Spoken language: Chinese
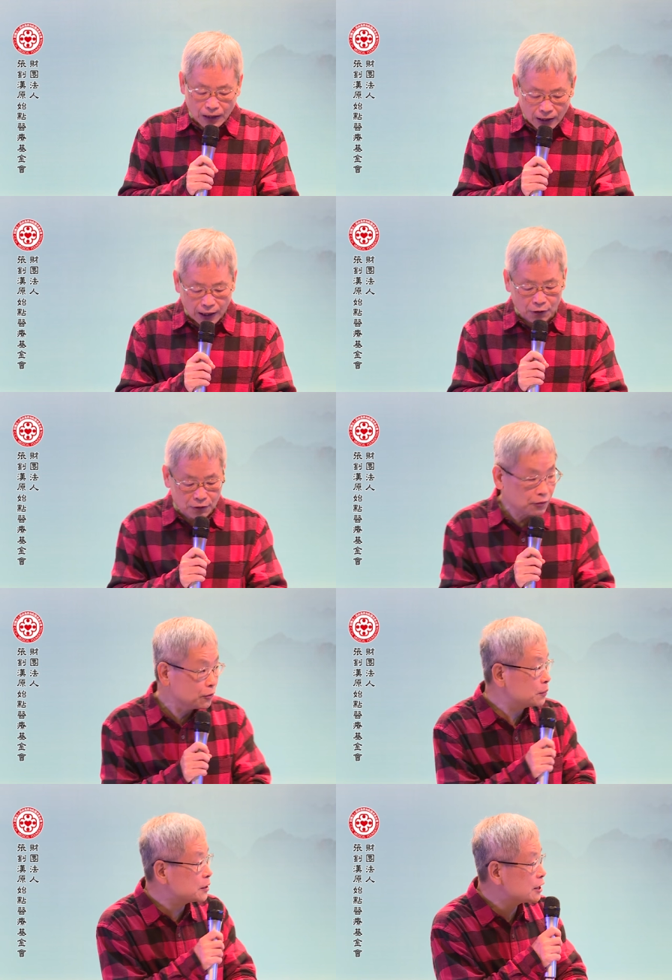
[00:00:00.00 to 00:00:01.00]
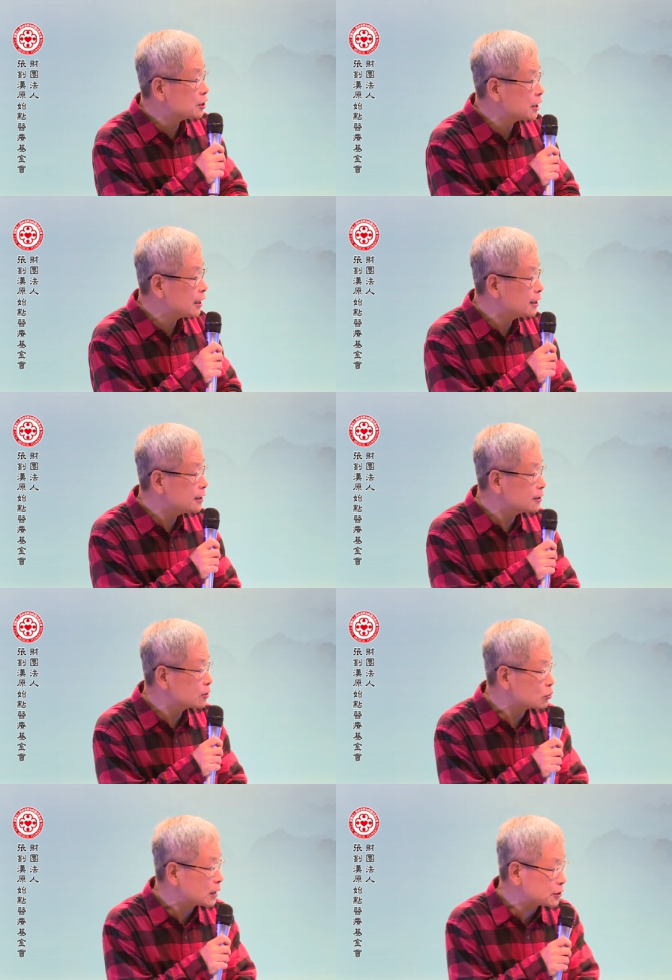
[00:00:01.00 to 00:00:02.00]
好，我们就先
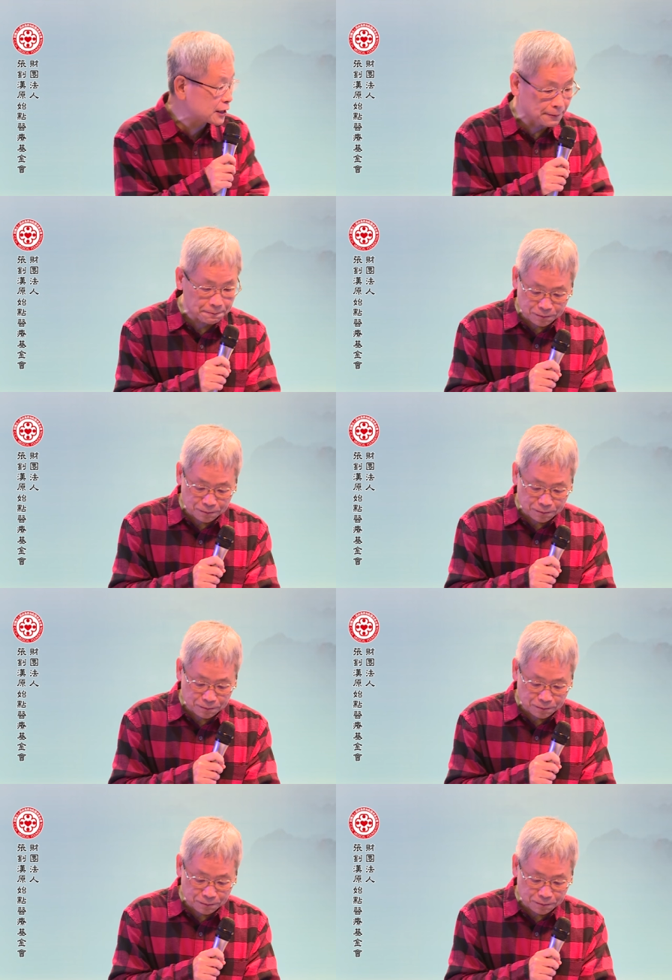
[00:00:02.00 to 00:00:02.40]
读到这里。